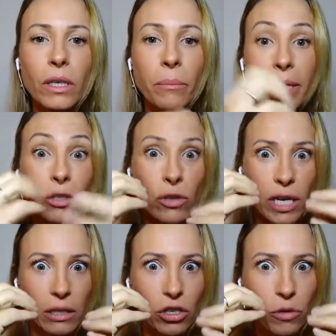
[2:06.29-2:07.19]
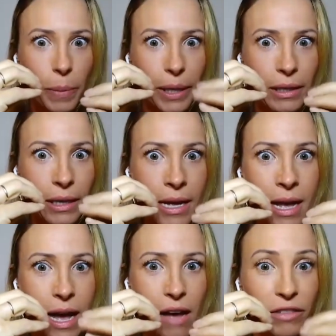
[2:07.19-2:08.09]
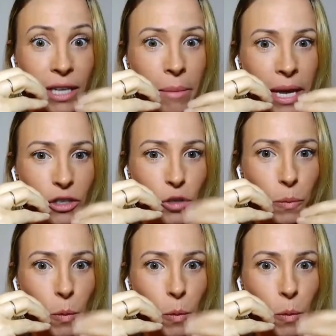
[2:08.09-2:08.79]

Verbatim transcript: Mas sugando a chupeta avidamente.